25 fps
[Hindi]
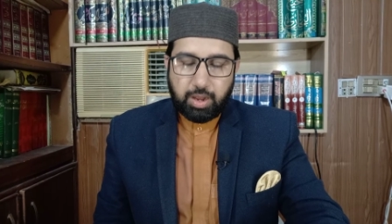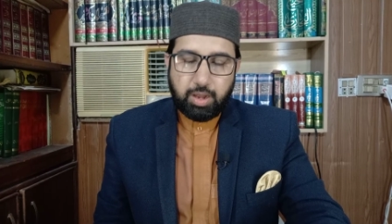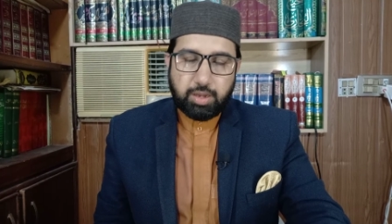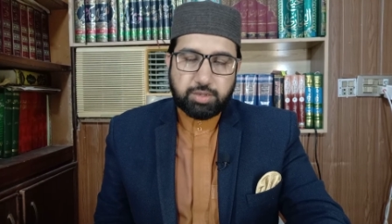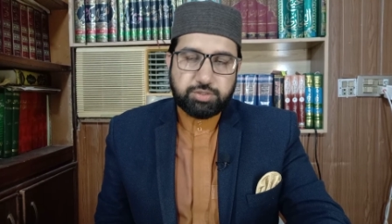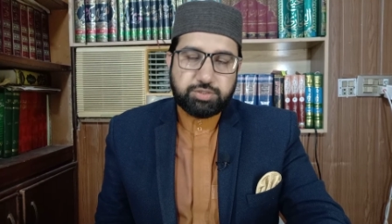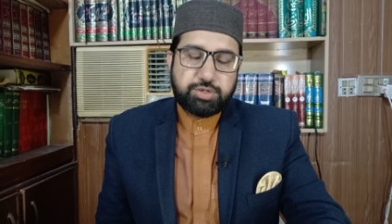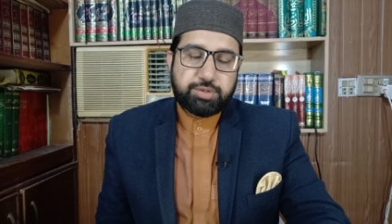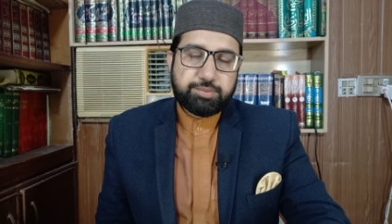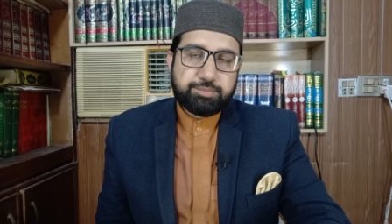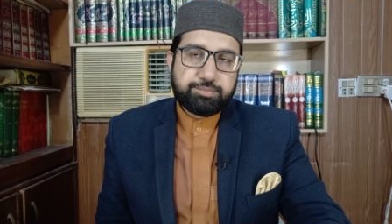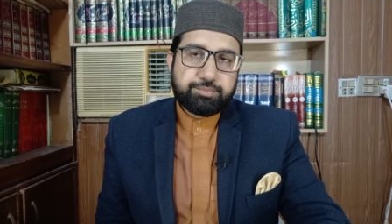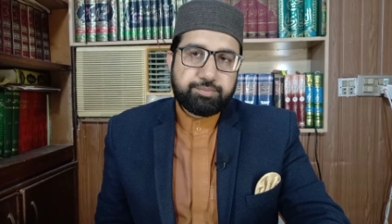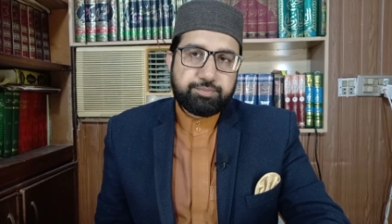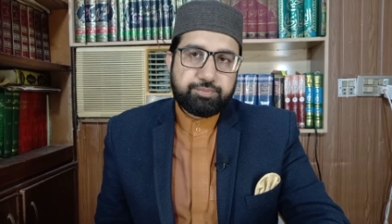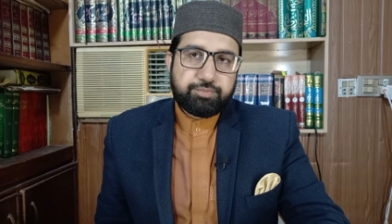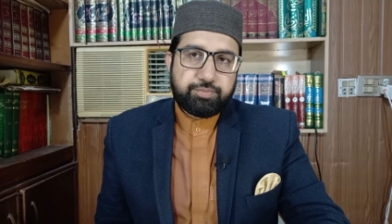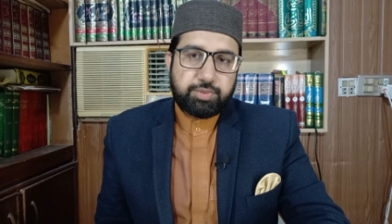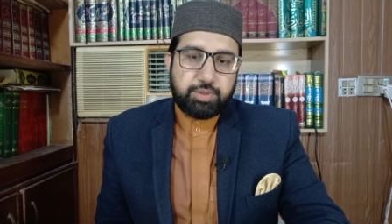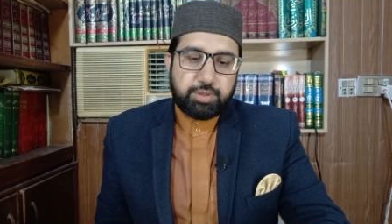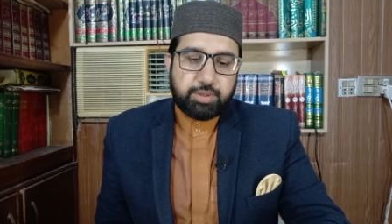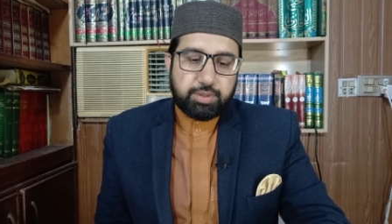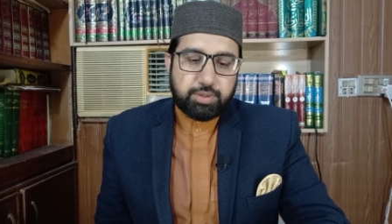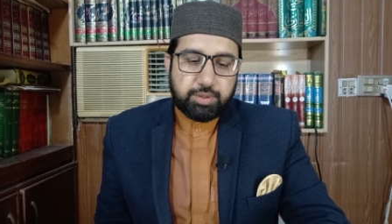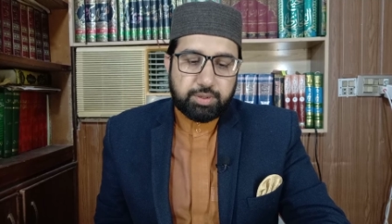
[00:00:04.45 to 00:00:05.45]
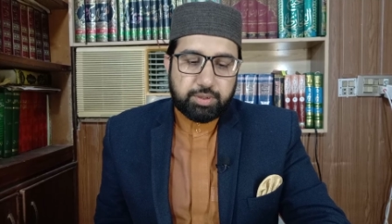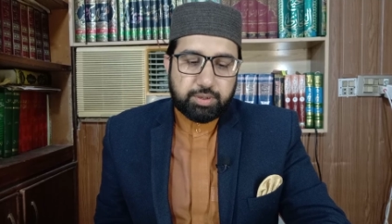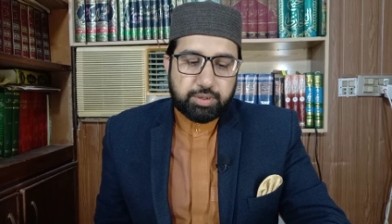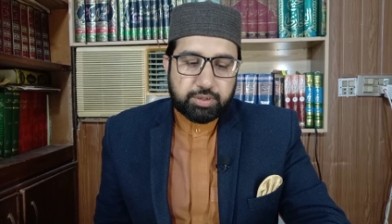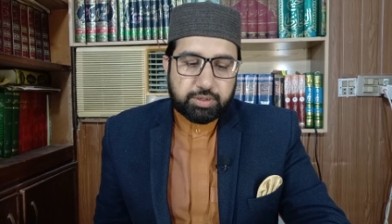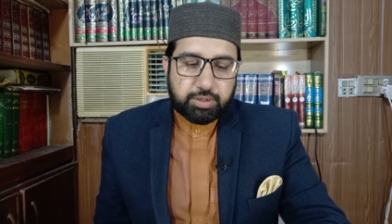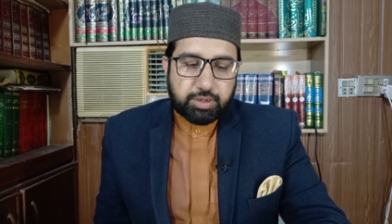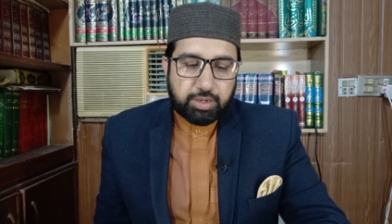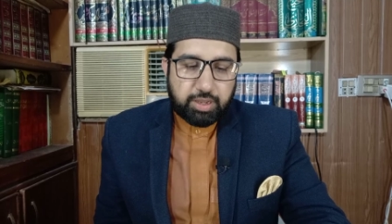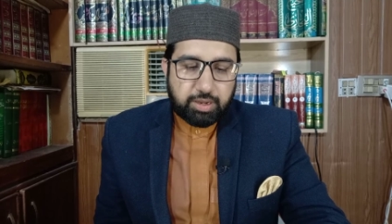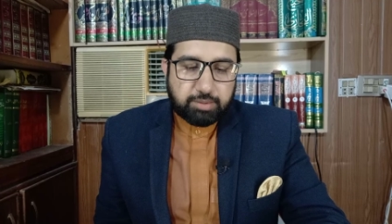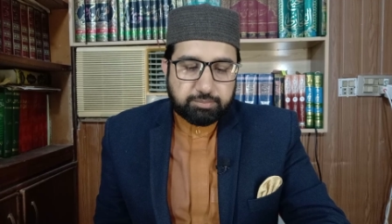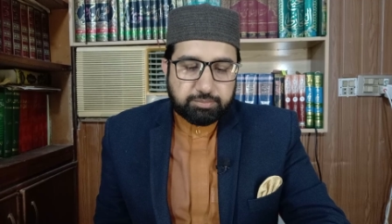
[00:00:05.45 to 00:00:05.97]
आज हम
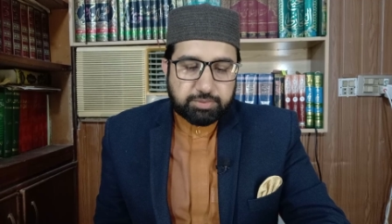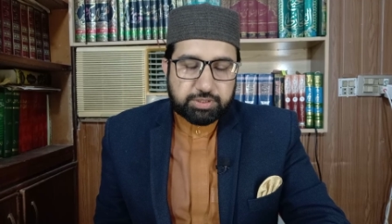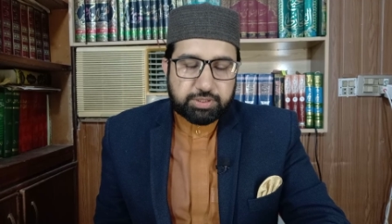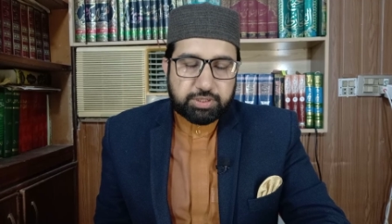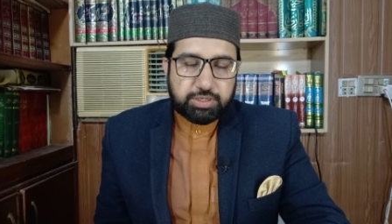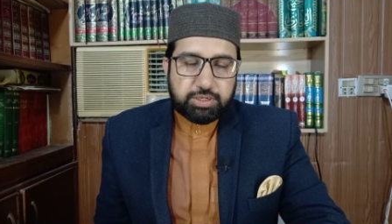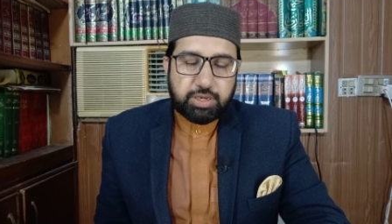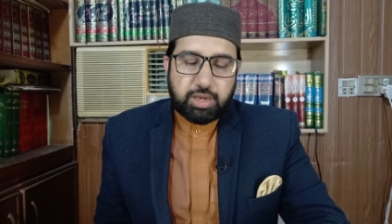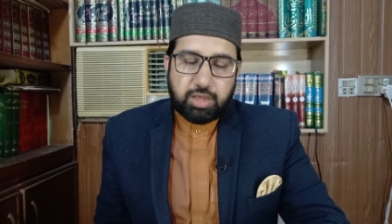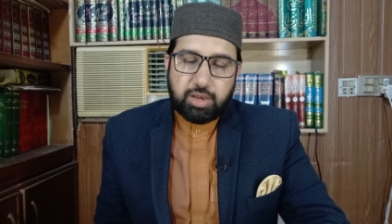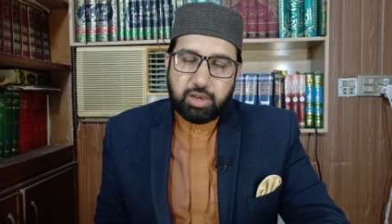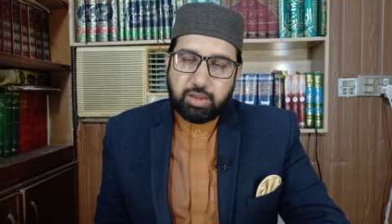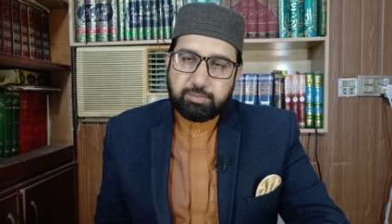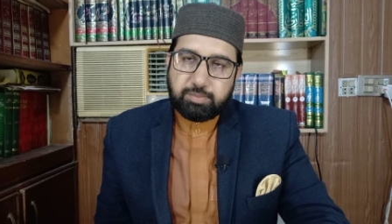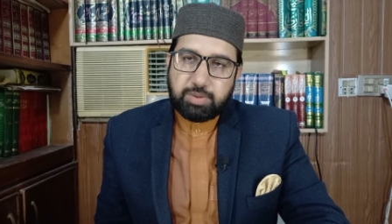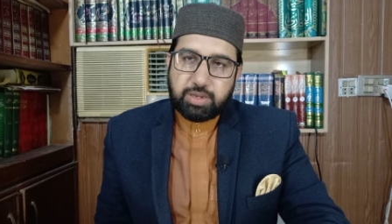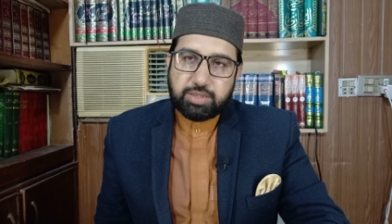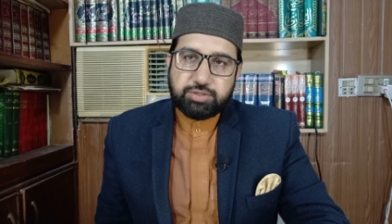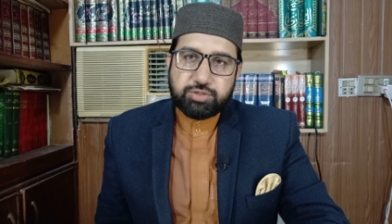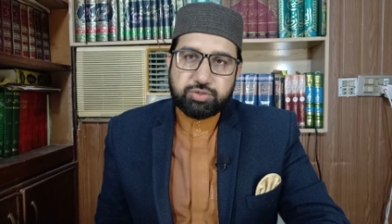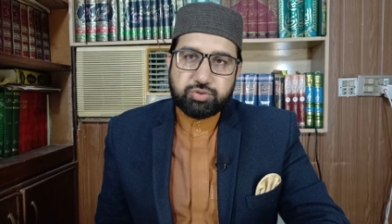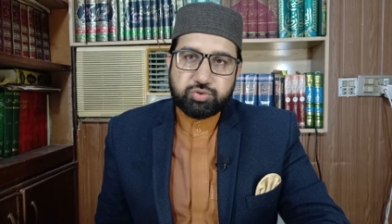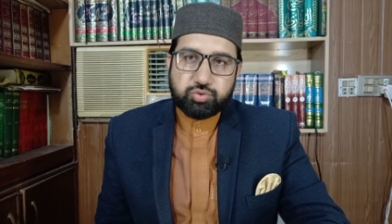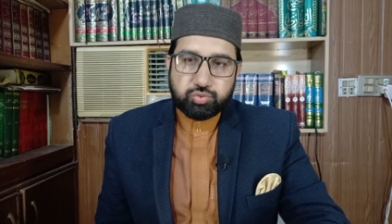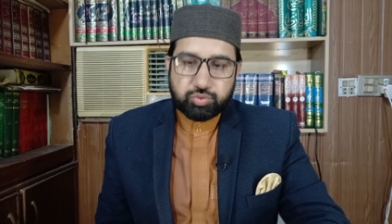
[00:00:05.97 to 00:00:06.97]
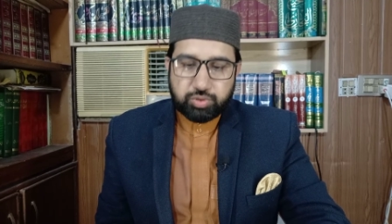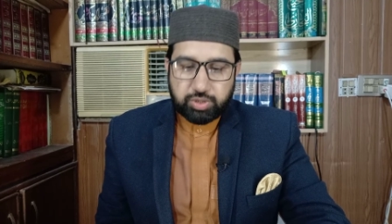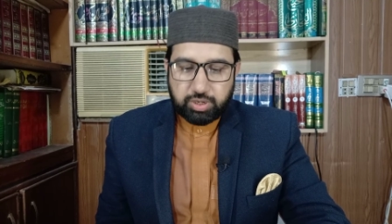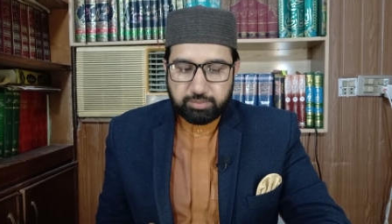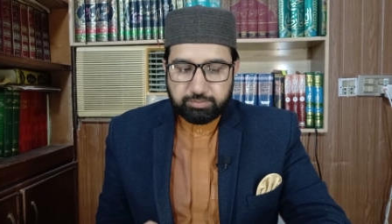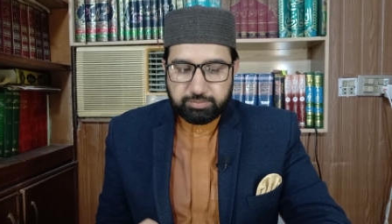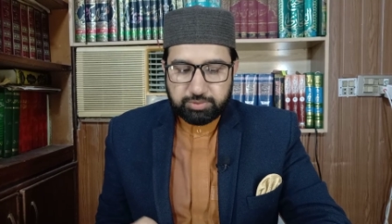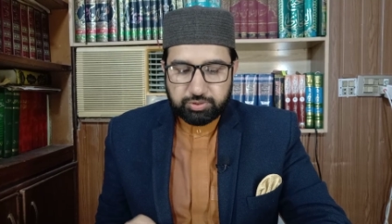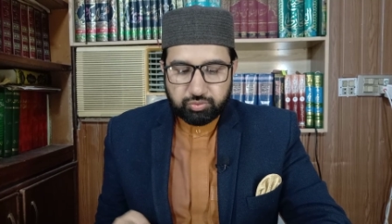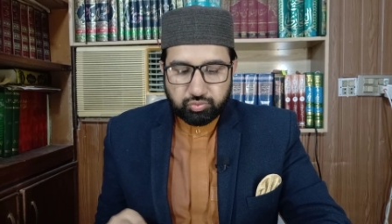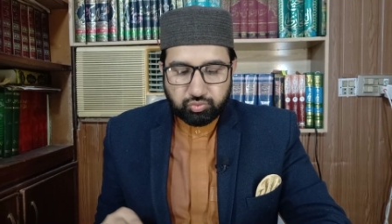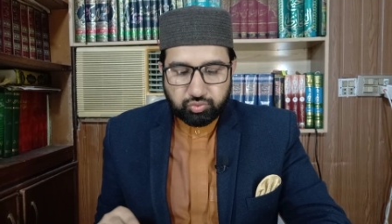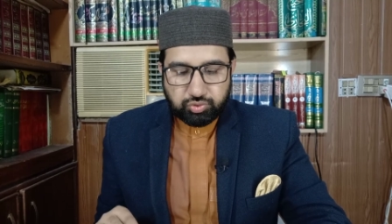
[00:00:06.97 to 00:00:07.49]
क़यामत की अलामत सगरा
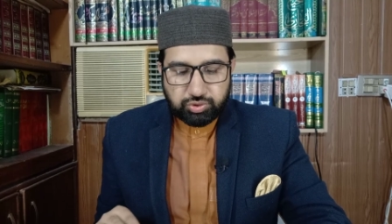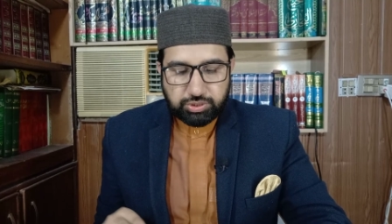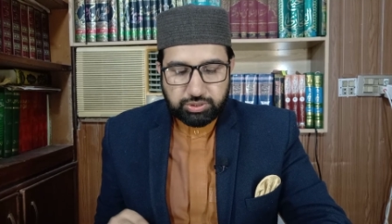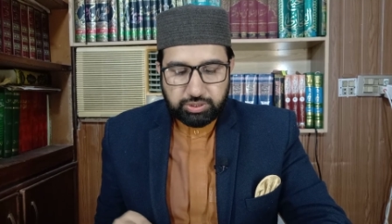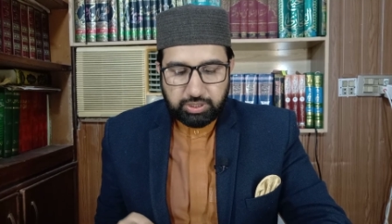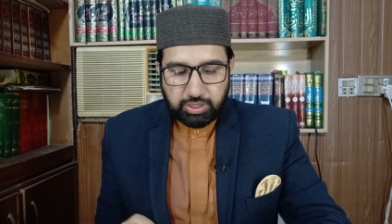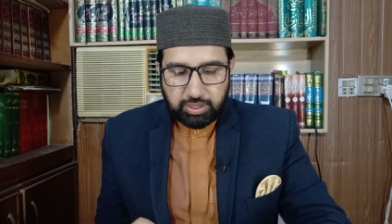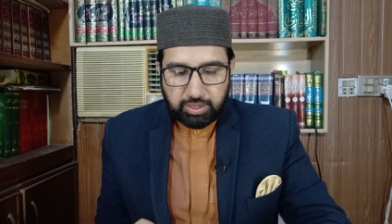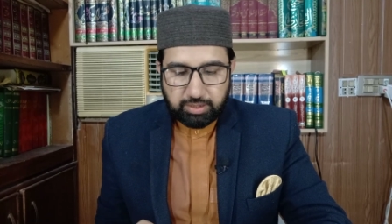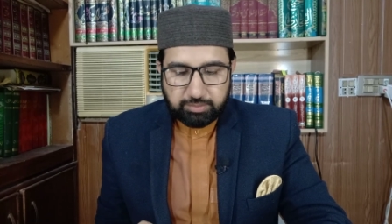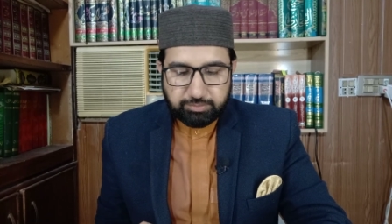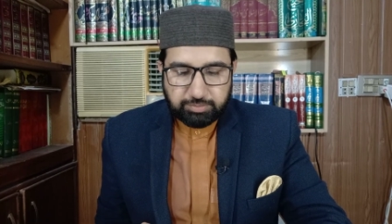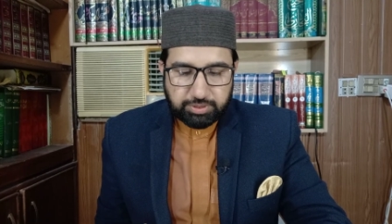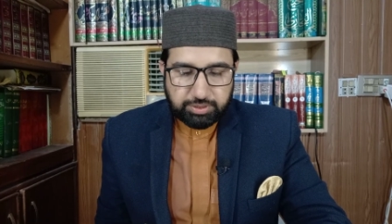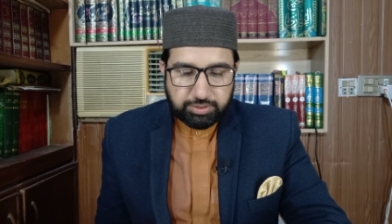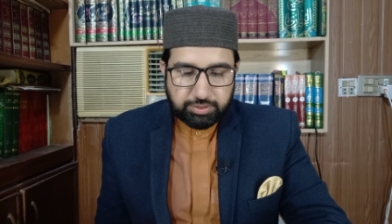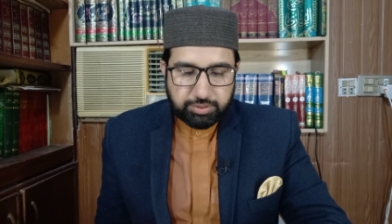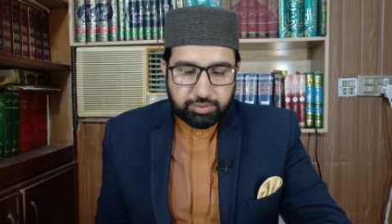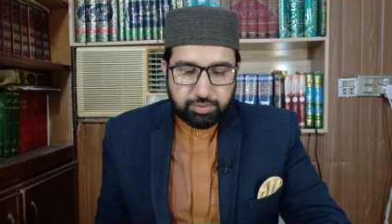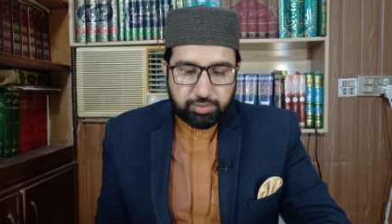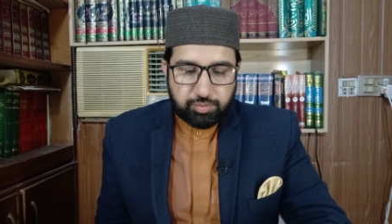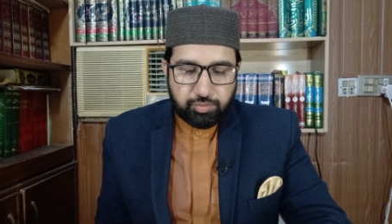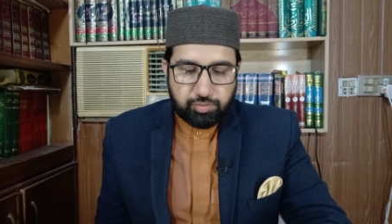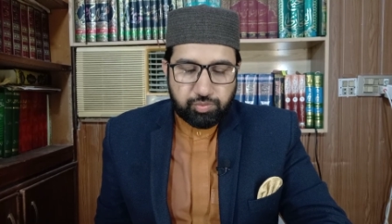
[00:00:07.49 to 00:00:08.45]
में दूसरी अलामत